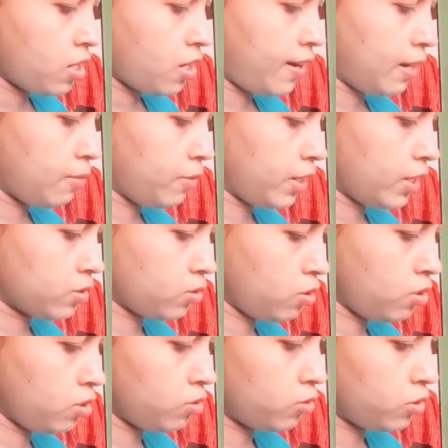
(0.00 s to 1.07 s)
খারাপ হয়ে
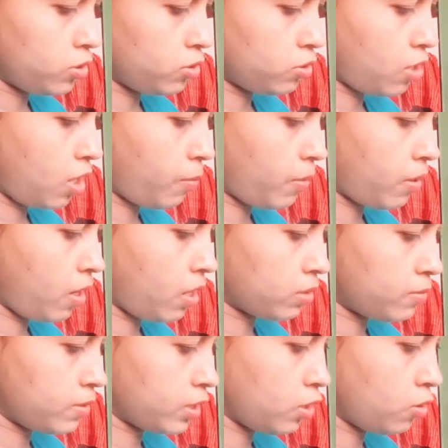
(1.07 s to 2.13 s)
গেছিলো ওই জন্য আবার
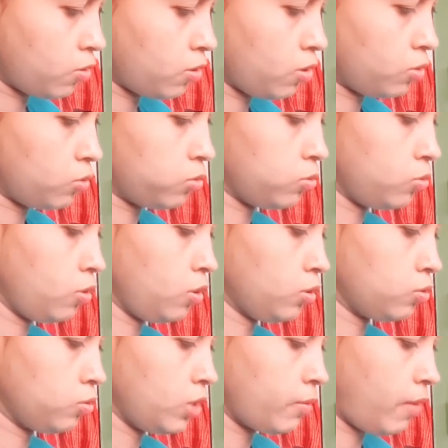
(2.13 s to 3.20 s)
হাজব্যান্ড কী করলো ধুলো
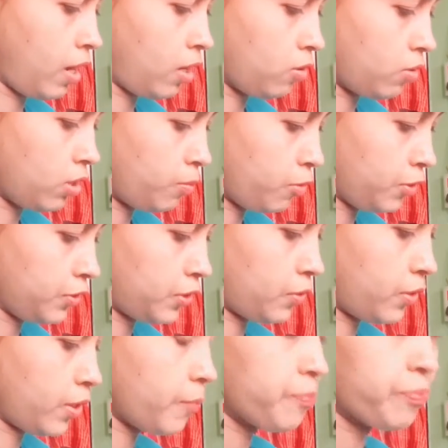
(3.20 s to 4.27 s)
ধুয়ে ভালো করে পরিষ্কার
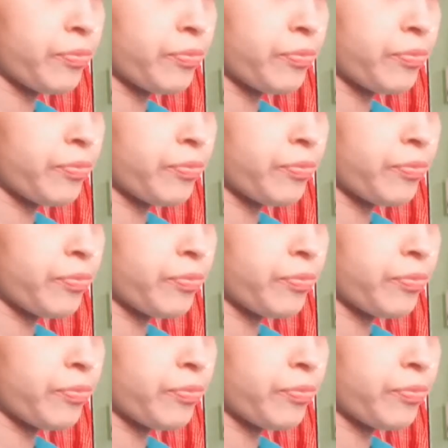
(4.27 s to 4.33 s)
করে